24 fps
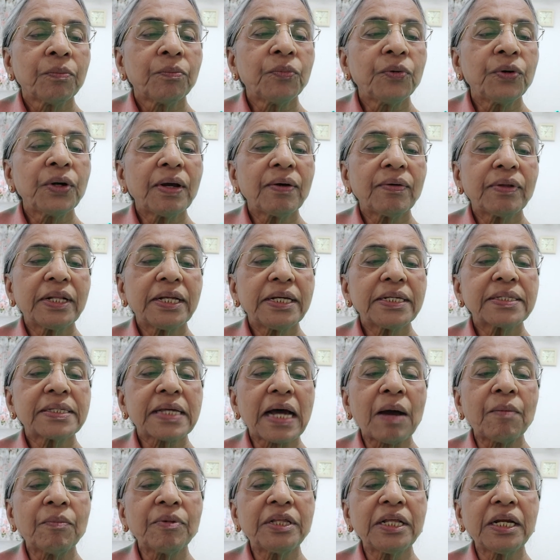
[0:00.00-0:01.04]
మూడవది
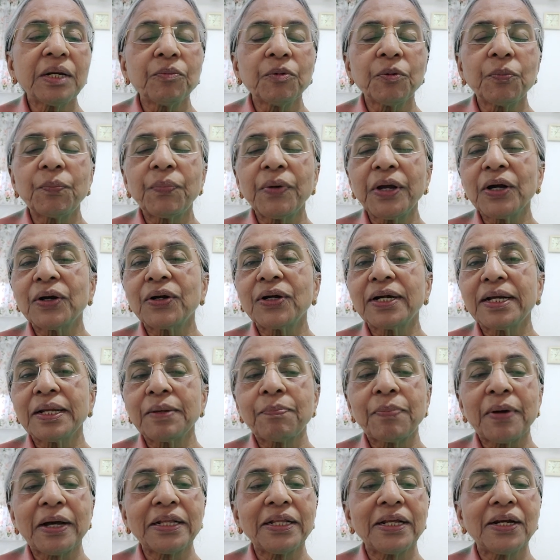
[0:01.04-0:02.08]
సామెతలు ముప్పై ఒకటి
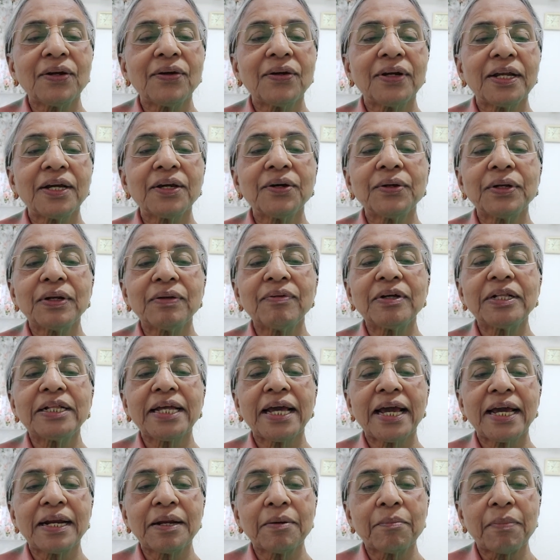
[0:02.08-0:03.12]
పదిలోని
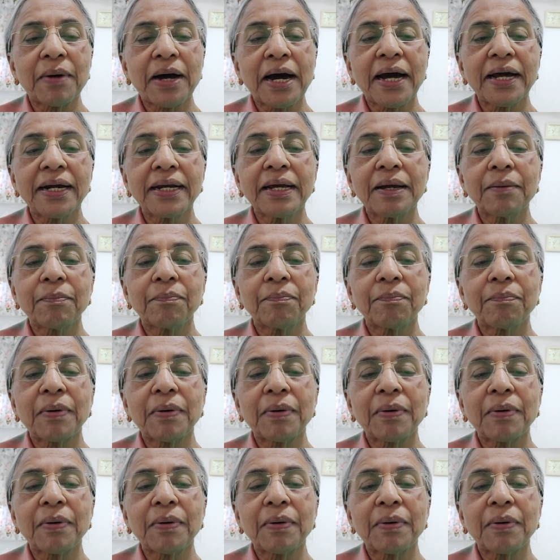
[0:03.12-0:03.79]
గుణవతి అయిన భార్య